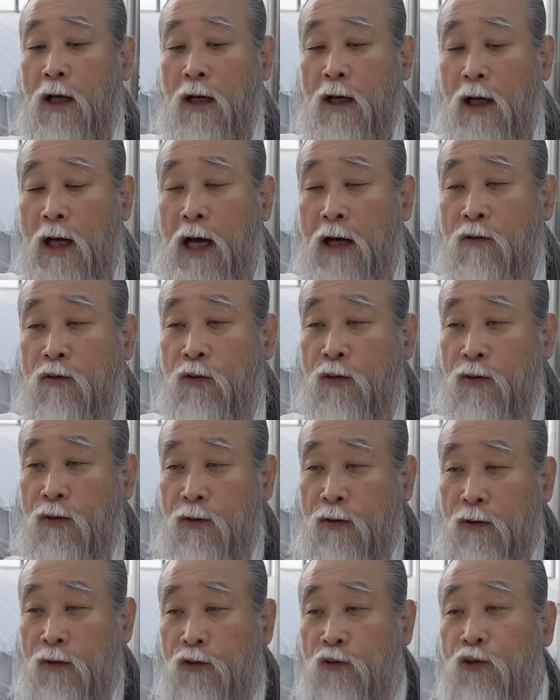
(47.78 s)

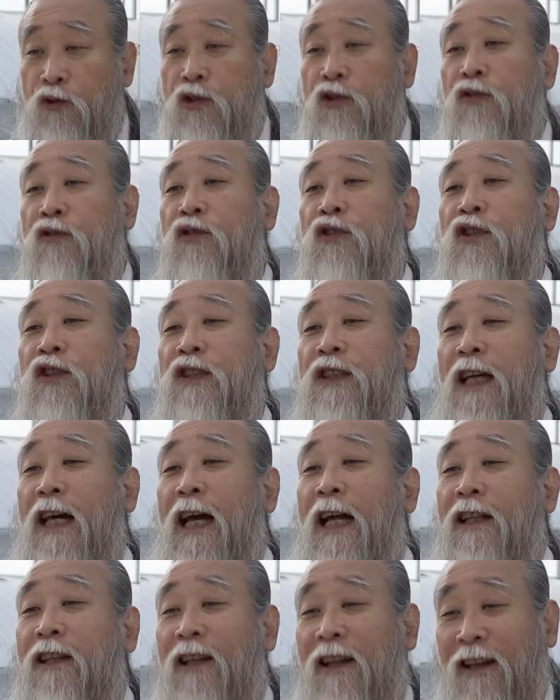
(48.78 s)
학교 그 유치원
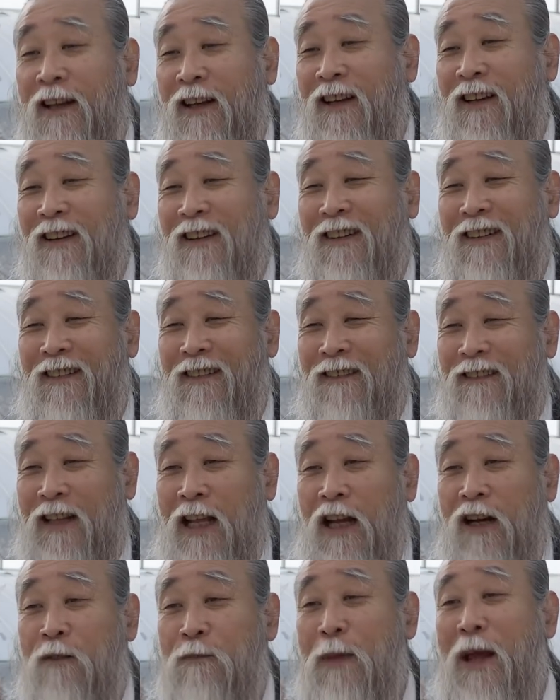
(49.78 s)
선생한테
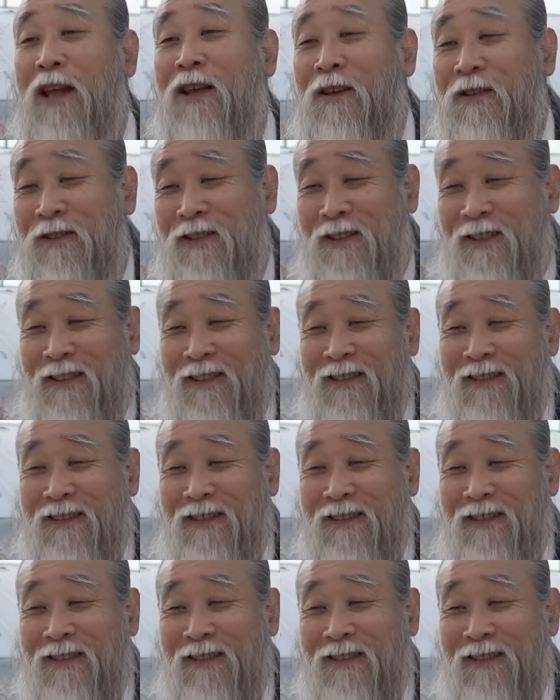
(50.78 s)
내를 맡겼어.